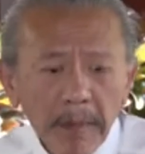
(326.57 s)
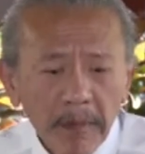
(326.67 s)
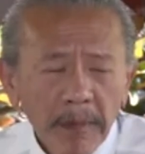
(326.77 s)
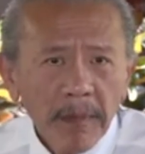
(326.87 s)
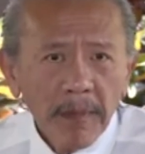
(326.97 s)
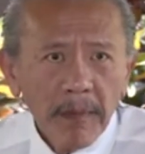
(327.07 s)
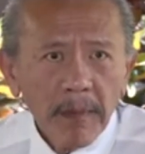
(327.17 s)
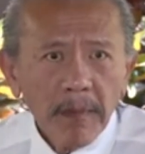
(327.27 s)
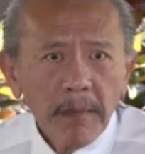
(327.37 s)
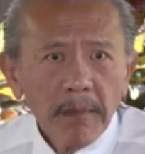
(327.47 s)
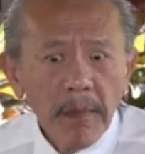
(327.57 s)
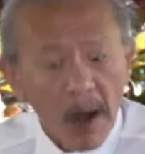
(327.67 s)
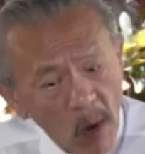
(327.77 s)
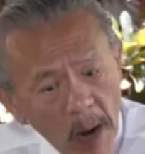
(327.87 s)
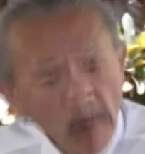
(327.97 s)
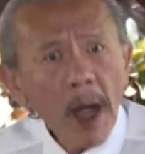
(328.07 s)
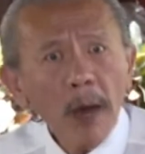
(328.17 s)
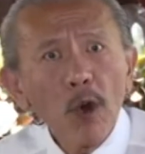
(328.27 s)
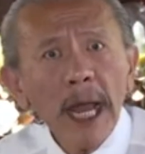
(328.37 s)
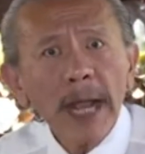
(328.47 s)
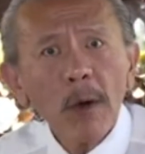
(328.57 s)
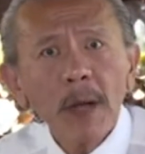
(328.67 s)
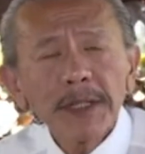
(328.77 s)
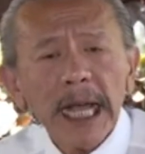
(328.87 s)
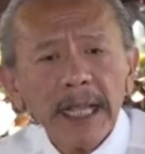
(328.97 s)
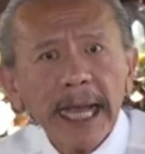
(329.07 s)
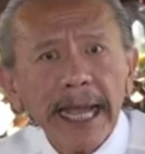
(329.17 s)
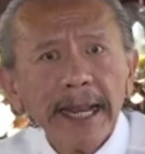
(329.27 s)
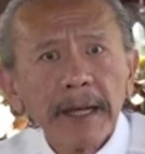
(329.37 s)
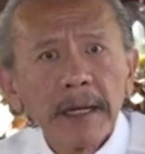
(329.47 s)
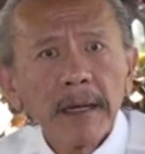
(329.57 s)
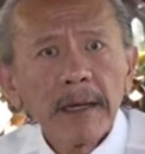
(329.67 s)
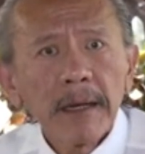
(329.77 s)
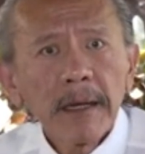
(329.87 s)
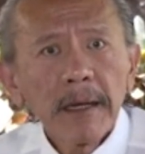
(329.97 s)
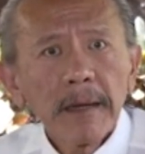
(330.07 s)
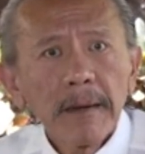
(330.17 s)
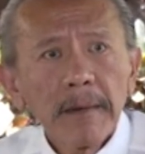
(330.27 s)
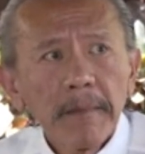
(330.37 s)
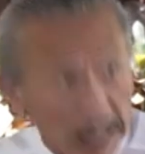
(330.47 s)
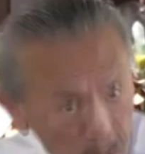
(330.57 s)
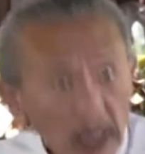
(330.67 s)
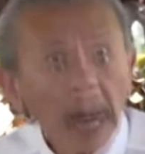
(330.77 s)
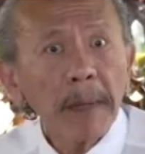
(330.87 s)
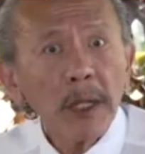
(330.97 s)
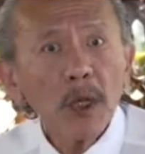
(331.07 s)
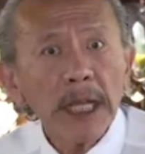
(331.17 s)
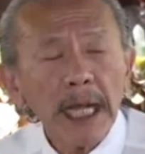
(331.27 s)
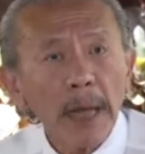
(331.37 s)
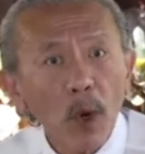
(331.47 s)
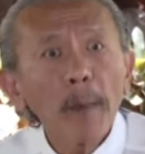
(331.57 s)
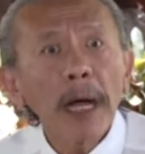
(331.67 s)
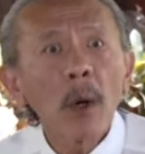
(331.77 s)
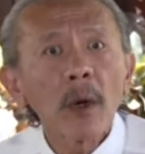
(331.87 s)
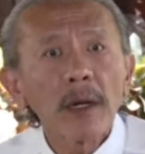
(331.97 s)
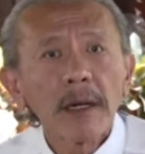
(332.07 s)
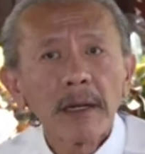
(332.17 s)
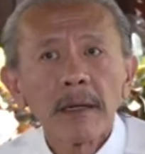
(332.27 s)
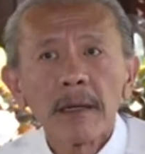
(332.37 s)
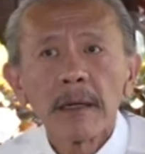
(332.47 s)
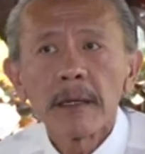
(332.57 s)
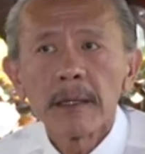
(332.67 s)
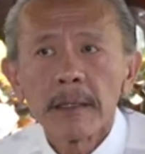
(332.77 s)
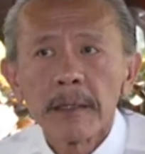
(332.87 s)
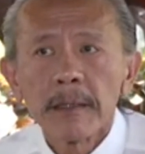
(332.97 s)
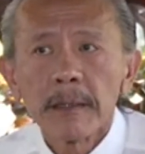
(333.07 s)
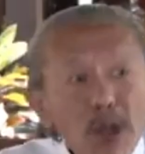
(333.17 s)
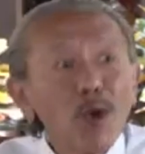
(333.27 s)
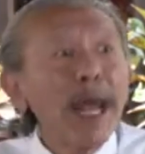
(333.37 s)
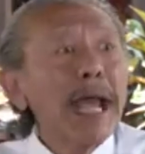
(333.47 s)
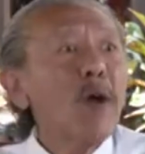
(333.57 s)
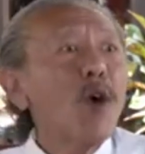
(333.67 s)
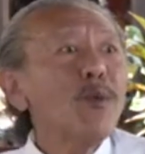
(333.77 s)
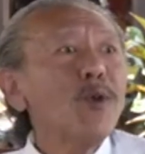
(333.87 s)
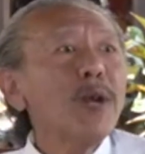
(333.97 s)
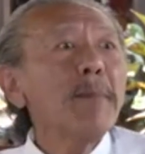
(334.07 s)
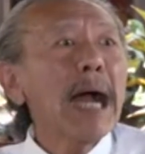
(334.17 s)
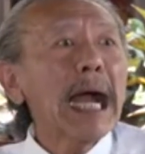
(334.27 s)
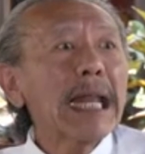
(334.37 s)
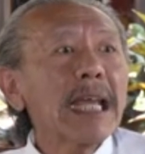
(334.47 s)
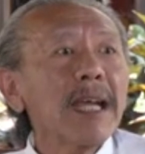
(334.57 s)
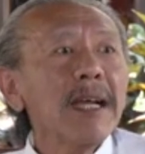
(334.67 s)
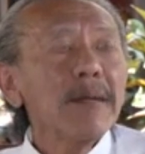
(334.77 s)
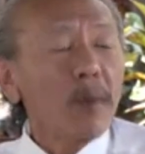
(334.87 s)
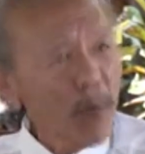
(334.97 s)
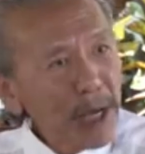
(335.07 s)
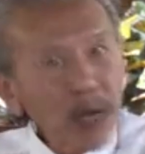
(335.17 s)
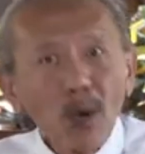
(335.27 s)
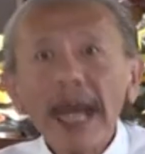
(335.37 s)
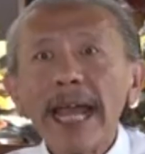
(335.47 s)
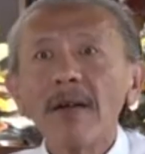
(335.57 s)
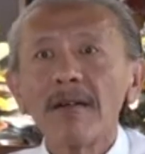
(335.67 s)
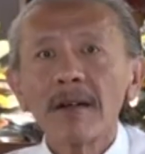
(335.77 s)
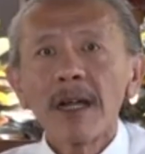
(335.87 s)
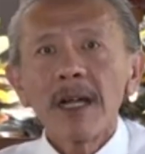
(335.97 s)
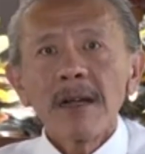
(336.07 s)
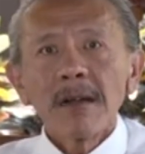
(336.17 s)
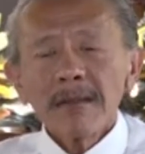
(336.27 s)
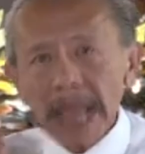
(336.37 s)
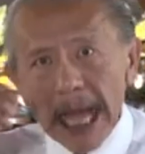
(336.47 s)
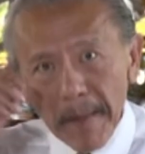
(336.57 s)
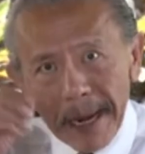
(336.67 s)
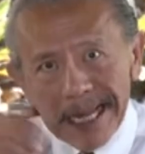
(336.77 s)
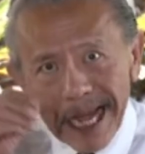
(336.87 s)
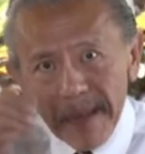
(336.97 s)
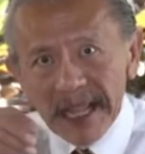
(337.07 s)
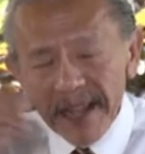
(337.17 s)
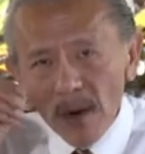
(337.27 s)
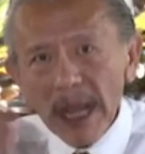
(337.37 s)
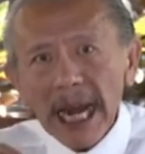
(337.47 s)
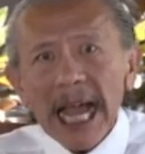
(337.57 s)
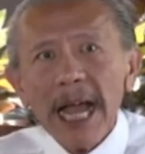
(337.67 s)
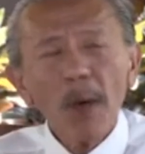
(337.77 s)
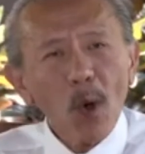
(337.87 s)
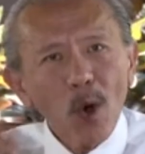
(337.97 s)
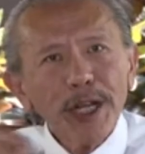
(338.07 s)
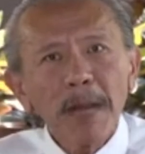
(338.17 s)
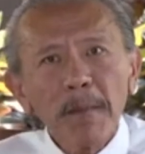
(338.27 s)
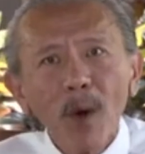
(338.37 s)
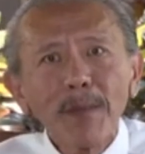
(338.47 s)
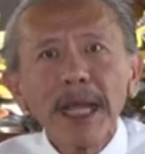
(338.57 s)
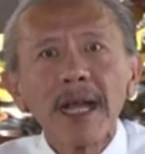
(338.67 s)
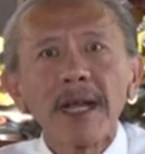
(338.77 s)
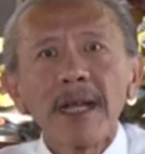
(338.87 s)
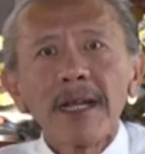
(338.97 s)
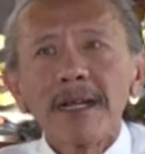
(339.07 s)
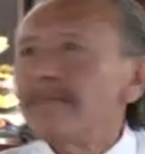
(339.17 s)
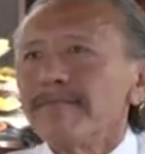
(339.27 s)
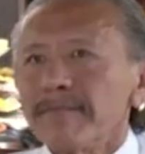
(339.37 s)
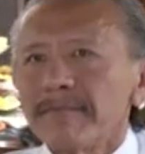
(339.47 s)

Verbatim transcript: ทำไมล่ะครับบางความความรุนแรงความสะใจเนี่ย มันก็จำเป็นต้องใช้กับคนบางคน ผมมีอยู่แล้วข้อมูลในบ้านนี่ผมมีอยู่แล้ว แต่มันยังไม่ถึงเวลา เพราะคนอย่างผม เนี่ย